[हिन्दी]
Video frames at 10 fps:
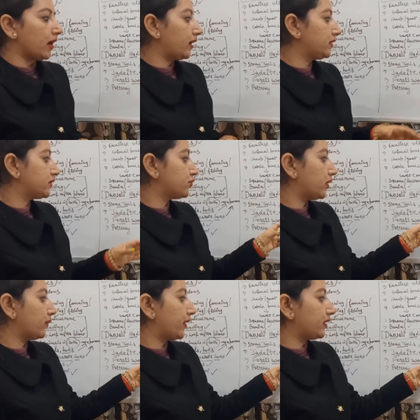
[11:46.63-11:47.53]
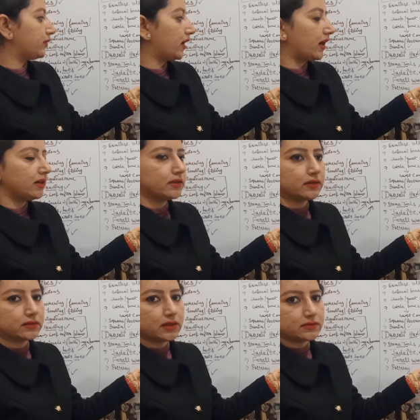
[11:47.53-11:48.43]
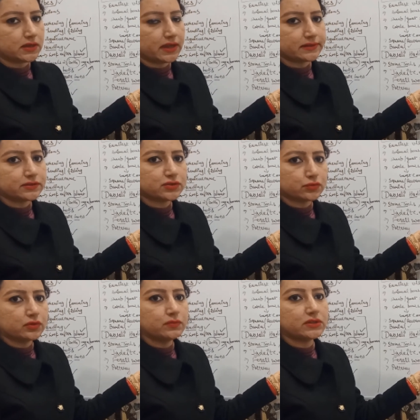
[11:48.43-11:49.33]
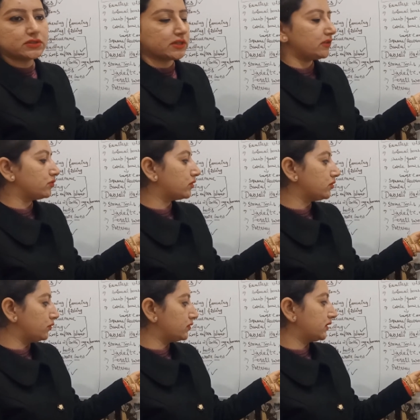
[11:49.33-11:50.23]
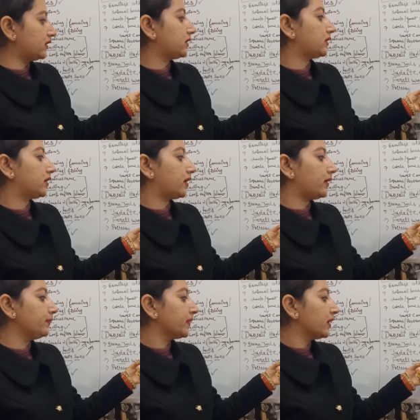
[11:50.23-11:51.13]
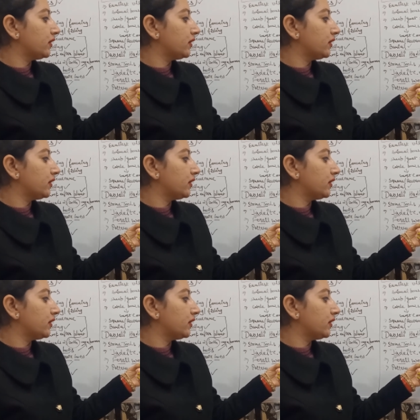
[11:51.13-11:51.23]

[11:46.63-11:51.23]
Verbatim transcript: एंड इसे जो है बाद में हार्ड करके एज ए स्टोन भी शायद जो है यूज किया जाता है